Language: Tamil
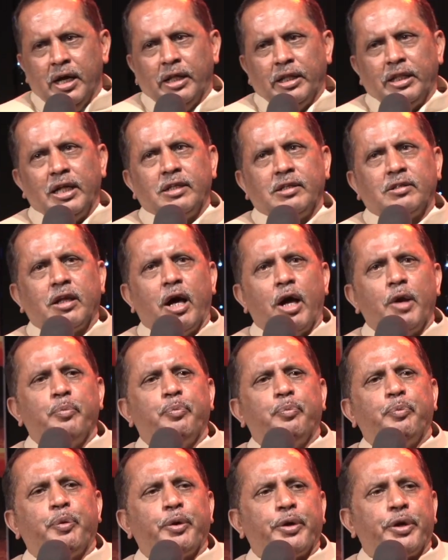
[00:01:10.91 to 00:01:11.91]
அதைத்தான்
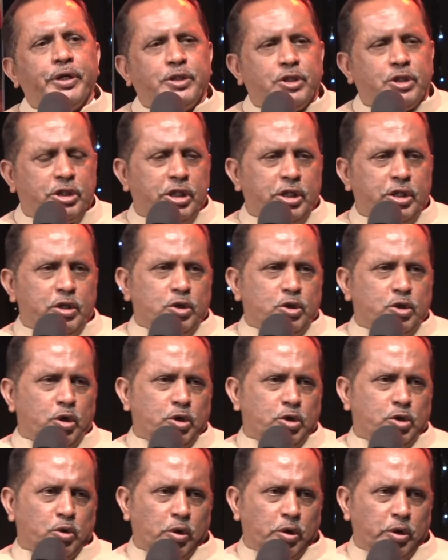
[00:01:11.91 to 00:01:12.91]
புரட்சி என்று
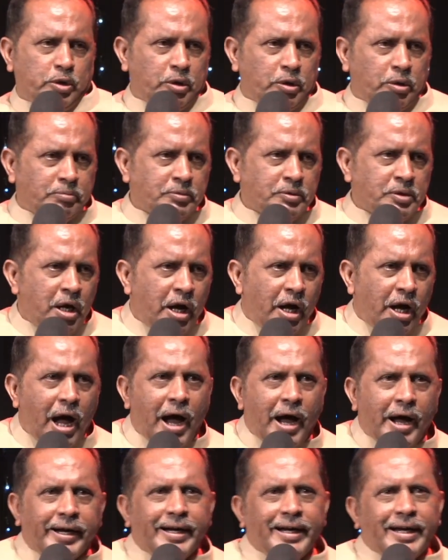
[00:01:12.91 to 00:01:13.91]
சொல்லி சொல்லிக்கிறோம்
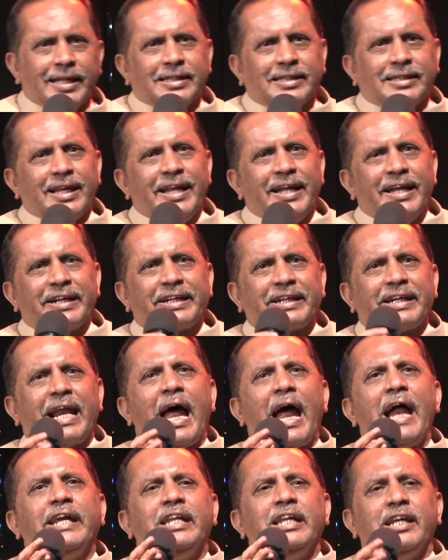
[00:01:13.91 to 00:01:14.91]
ஆங்கிலத்தில்
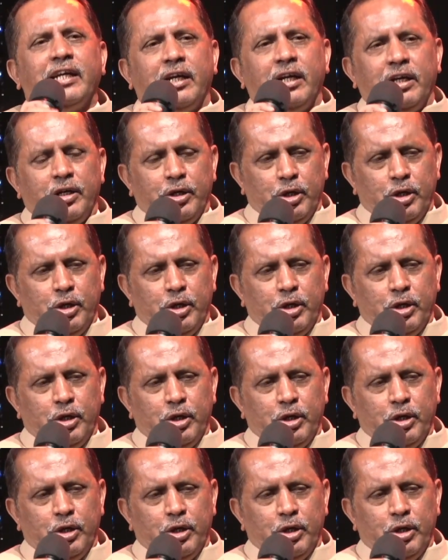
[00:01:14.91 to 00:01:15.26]
ராடிக்கல்